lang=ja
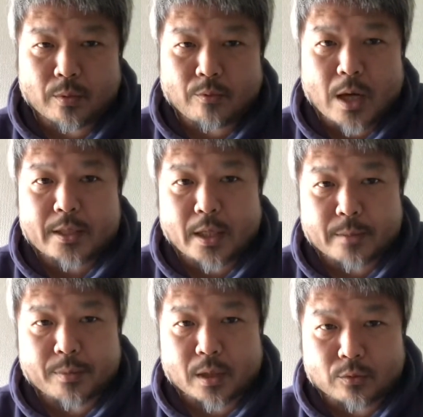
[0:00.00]
まあ、
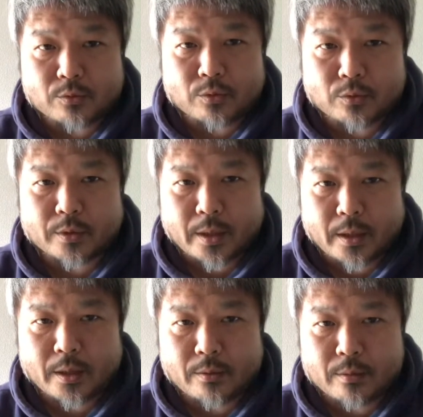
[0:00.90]
ワンキャリプラということ
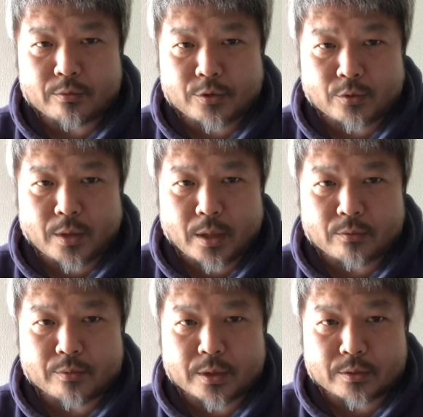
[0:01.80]
でウェブ上で
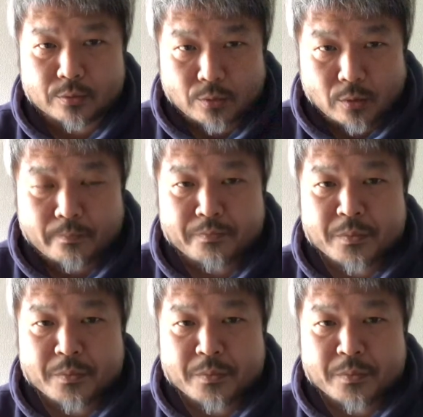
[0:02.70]
運営すると、